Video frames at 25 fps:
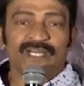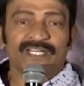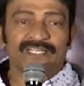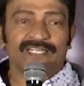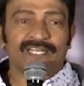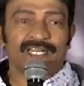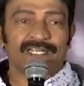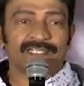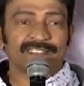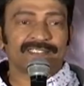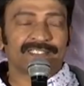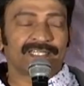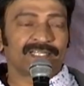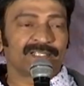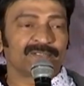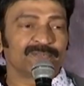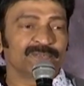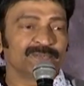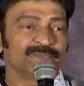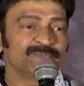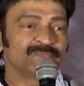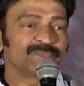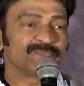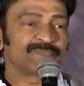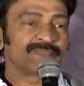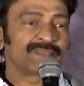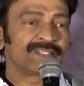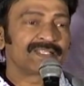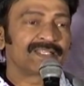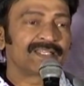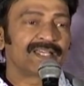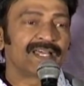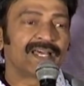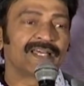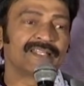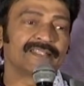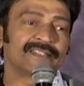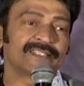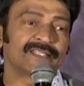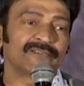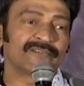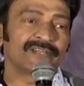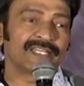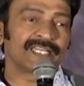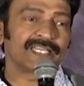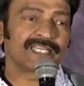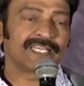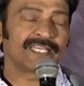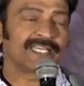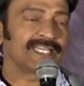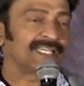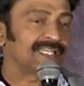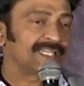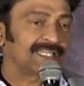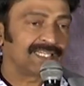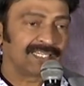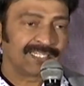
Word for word: మాట్లాడతాను అంతవరకు